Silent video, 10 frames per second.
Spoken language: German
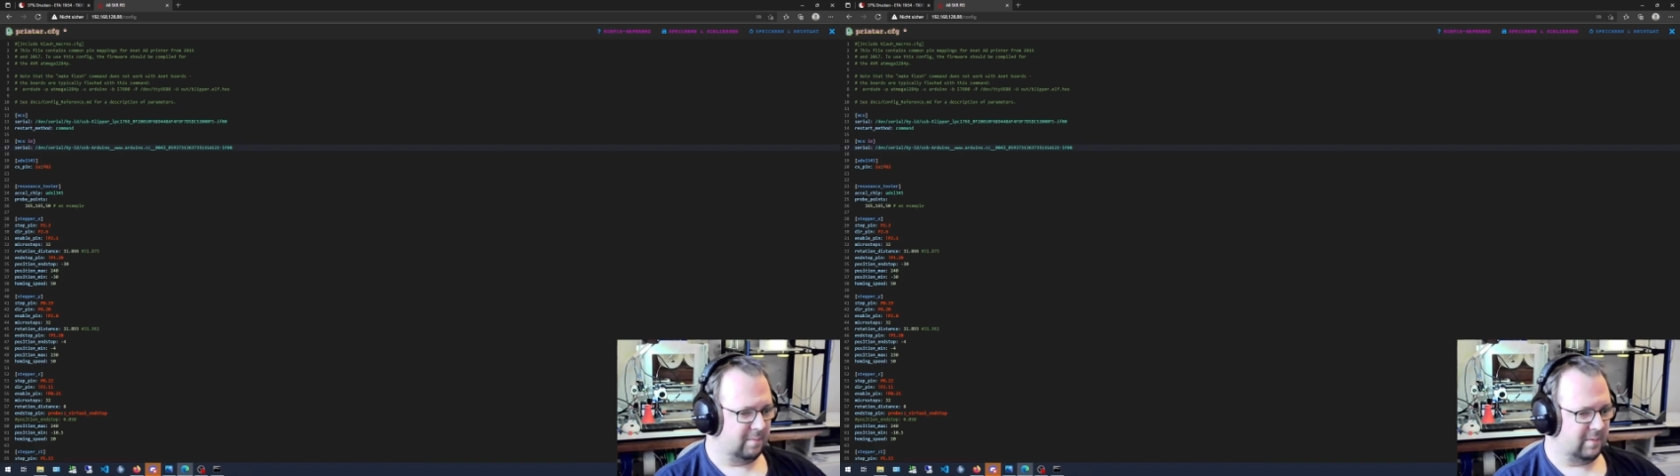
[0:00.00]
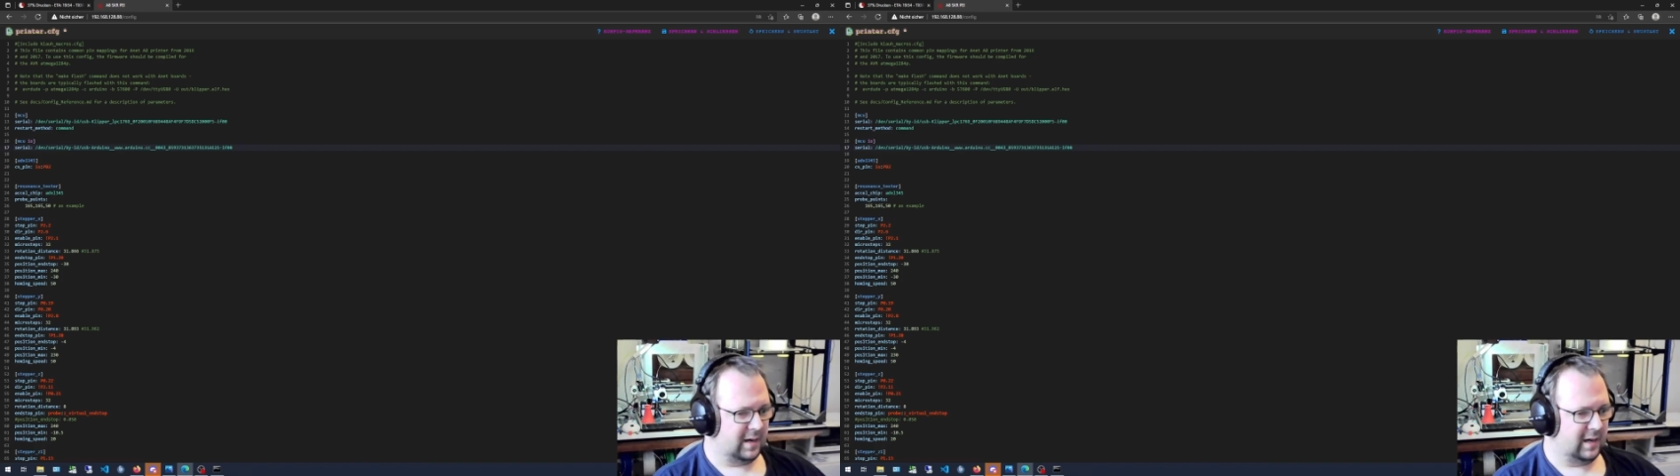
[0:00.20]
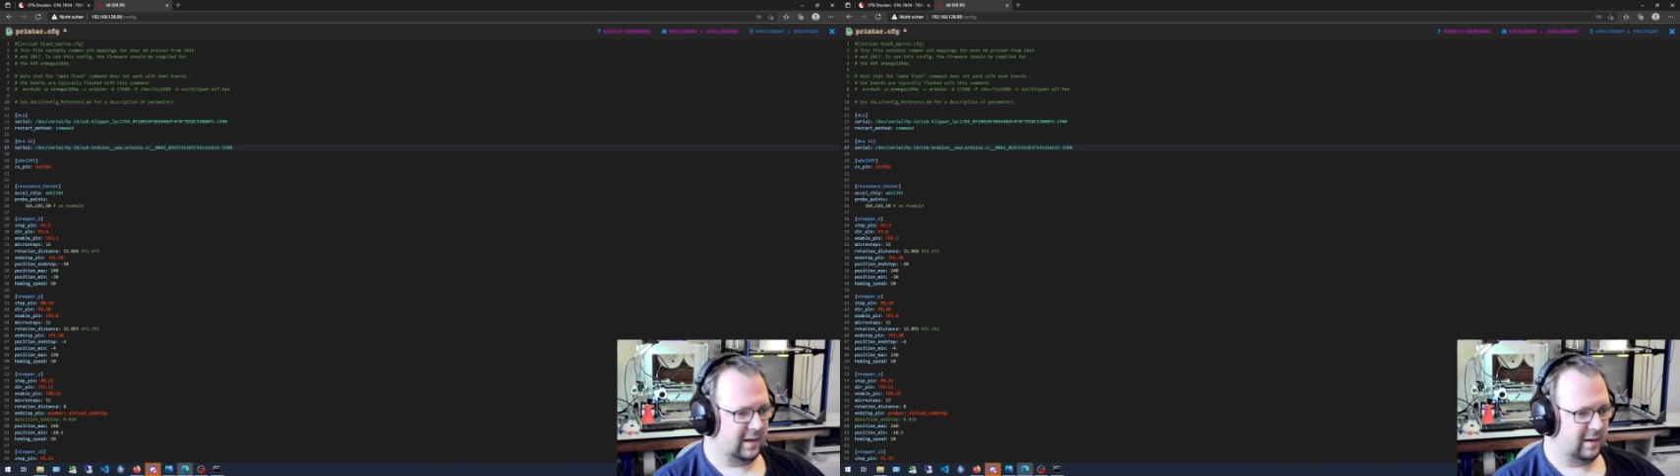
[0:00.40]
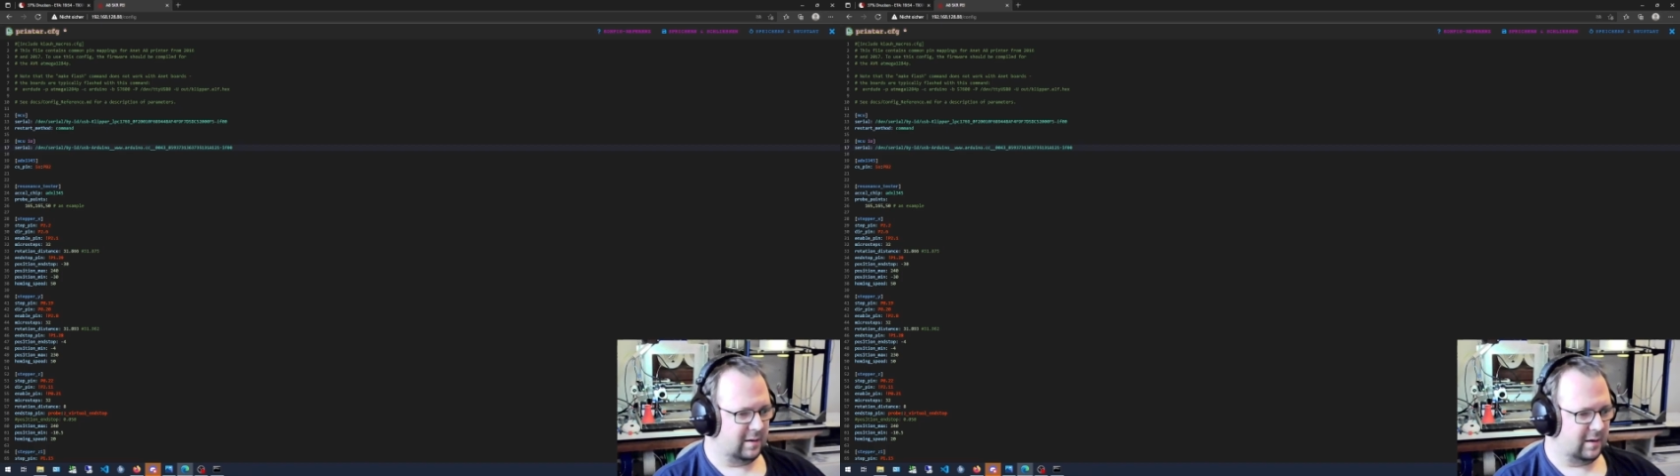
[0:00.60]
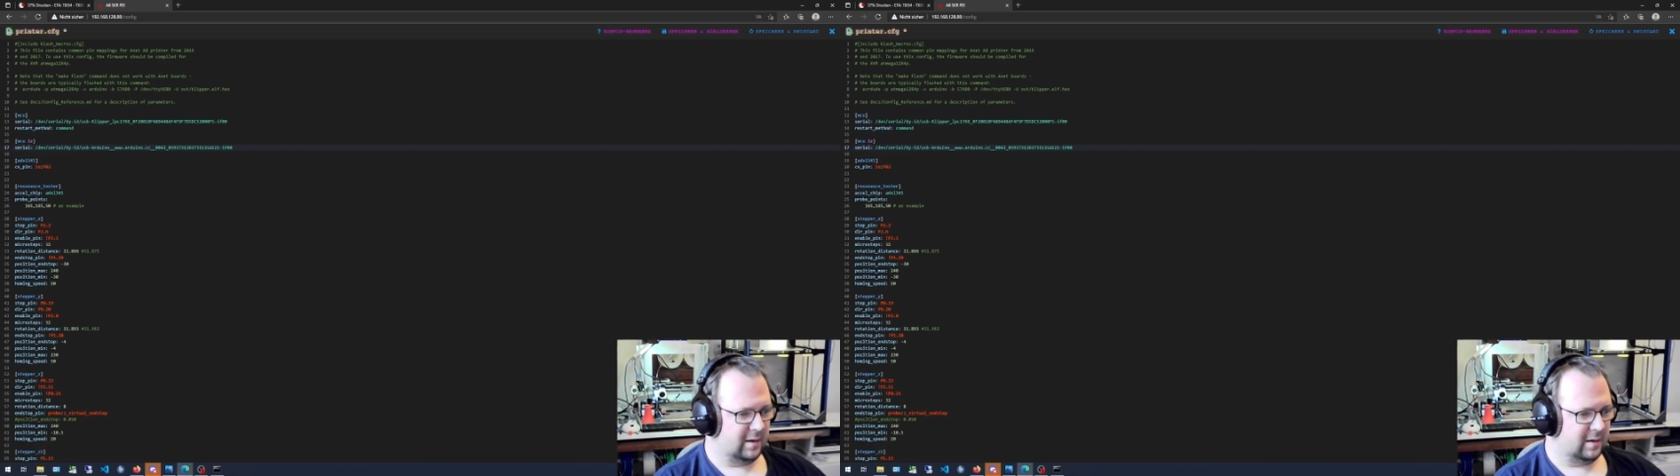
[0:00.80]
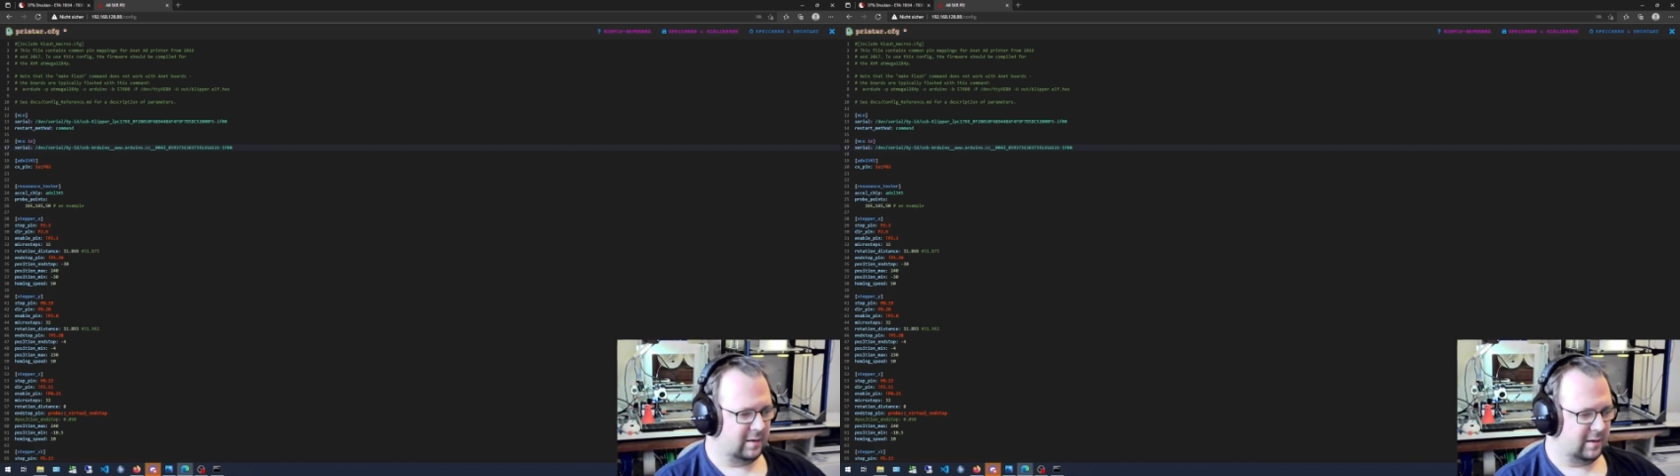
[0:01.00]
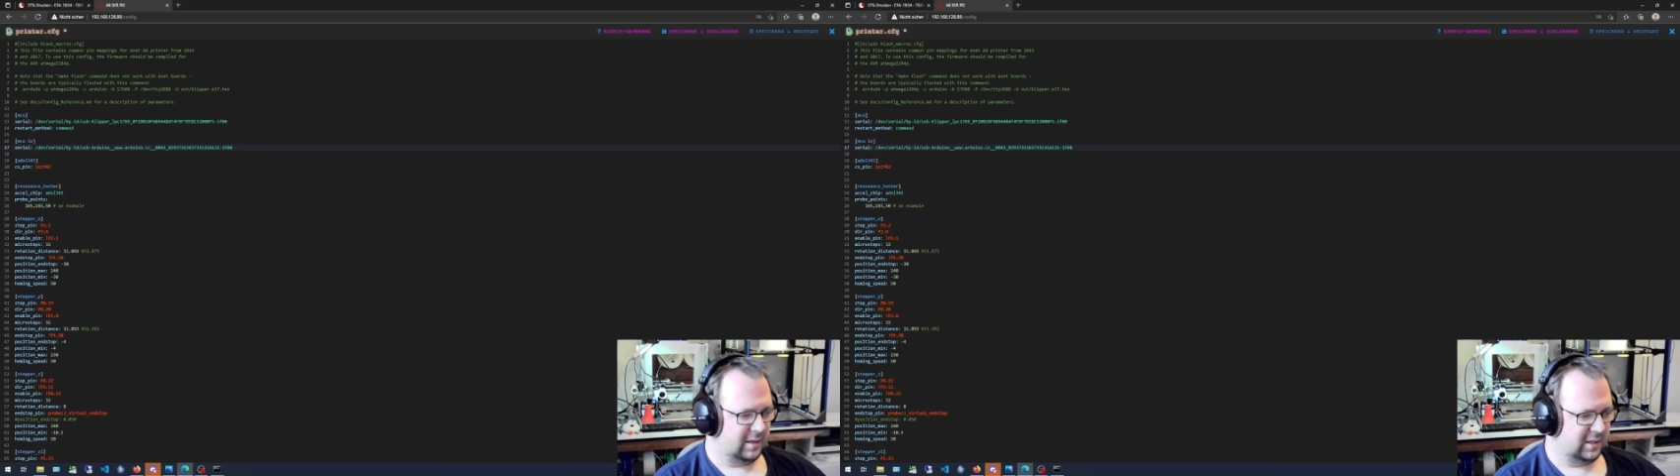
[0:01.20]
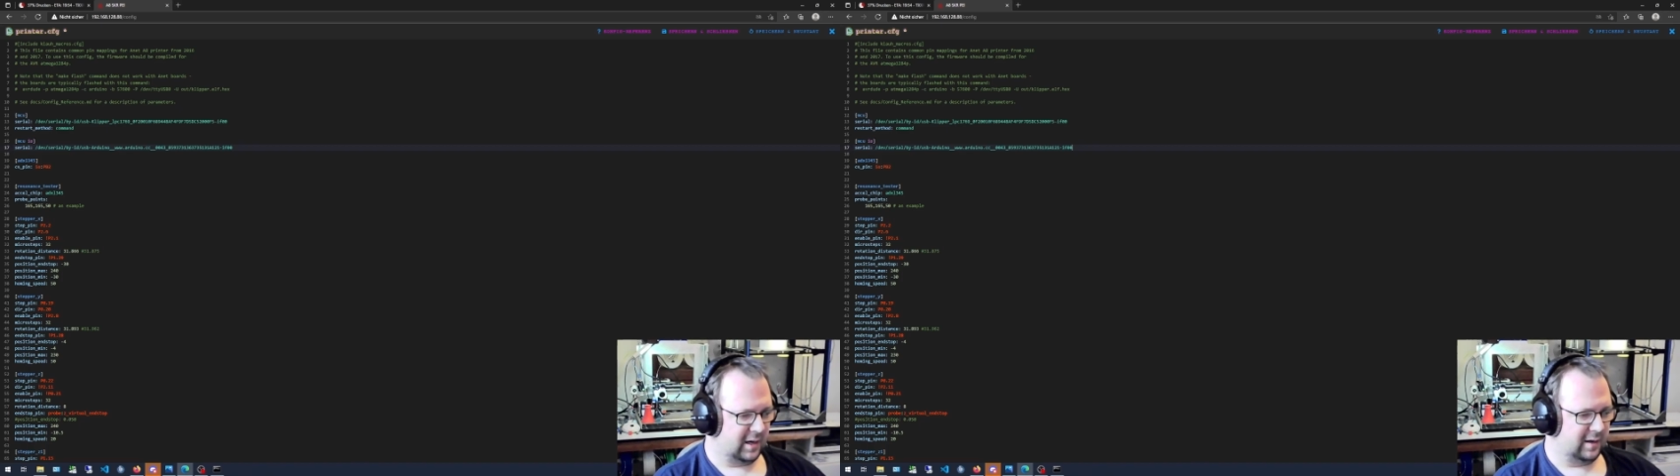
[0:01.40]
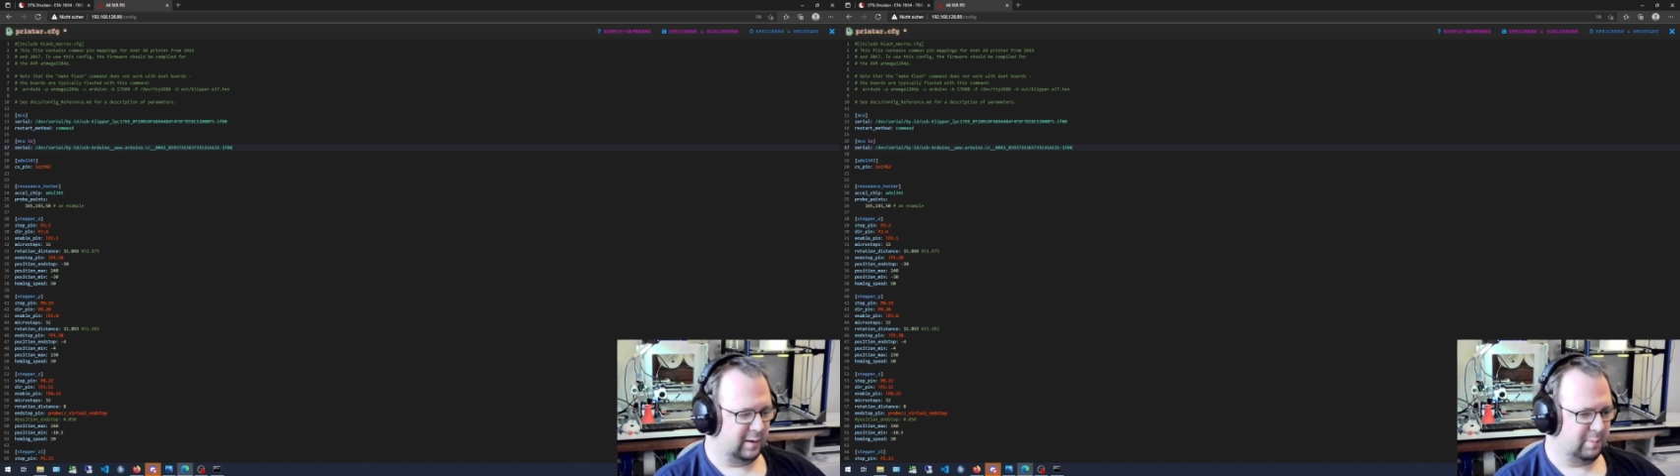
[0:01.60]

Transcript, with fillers: weil äh, ich ja an die